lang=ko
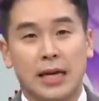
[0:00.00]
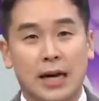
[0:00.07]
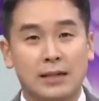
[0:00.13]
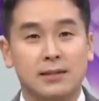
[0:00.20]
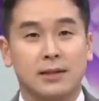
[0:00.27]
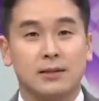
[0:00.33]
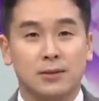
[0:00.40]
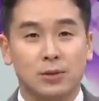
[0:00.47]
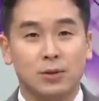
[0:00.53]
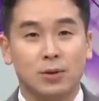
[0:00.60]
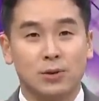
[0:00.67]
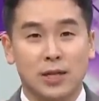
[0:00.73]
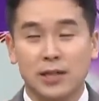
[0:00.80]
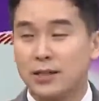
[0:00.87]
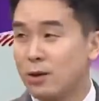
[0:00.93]
양산을도
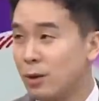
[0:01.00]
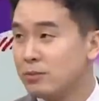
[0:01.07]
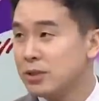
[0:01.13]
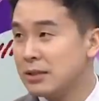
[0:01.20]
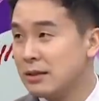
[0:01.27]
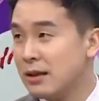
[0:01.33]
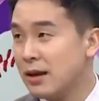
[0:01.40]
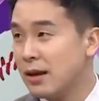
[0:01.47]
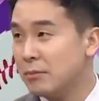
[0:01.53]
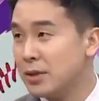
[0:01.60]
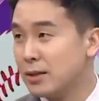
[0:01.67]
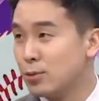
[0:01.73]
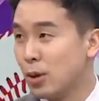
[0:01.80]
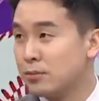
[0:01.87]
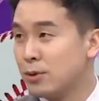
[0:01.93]
사실 험지인데
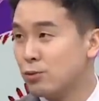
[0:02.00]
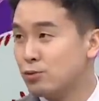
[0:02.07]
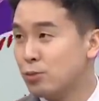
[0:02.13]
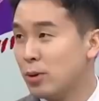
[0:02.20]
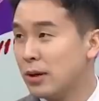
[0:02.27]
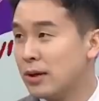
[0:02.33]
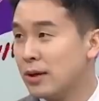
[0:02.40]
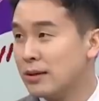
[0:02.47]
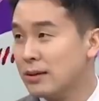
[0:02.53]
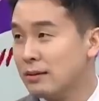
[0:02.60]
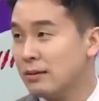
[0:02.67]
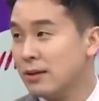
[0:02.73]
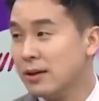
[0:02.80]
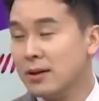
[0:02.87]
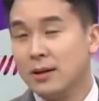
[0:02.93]
미래통합당 후보에게는
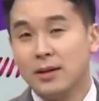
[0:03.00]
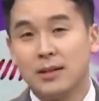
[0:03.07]
네.